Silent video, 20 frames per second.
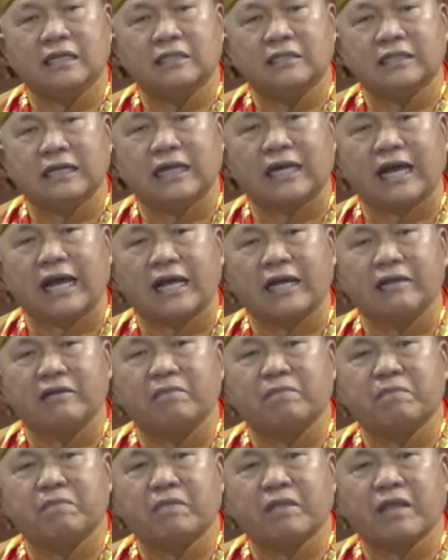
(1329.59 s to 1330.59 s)
再来
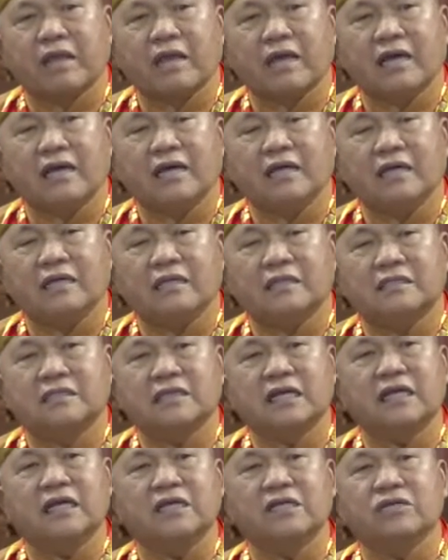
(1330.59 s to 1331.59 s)

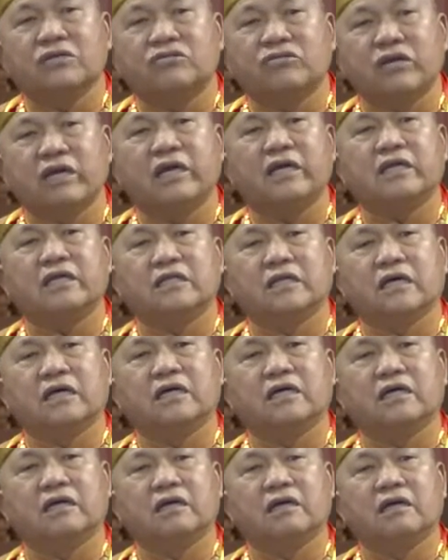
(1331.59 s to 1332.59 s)
正确的